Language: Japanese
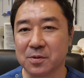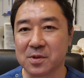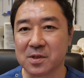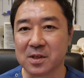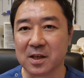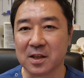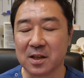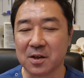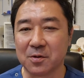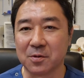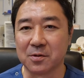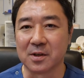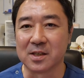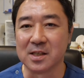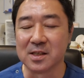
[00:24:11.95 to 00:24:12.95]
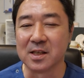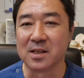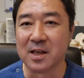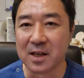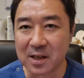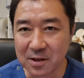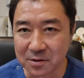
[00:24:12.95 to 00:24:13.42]
を続けていくことは全然
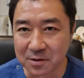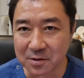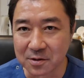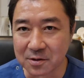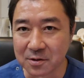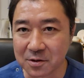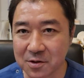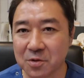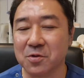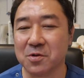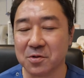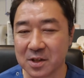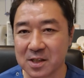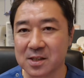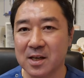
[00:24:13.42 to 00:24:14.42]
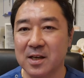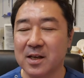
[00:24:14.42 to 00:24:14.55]
できる症状です。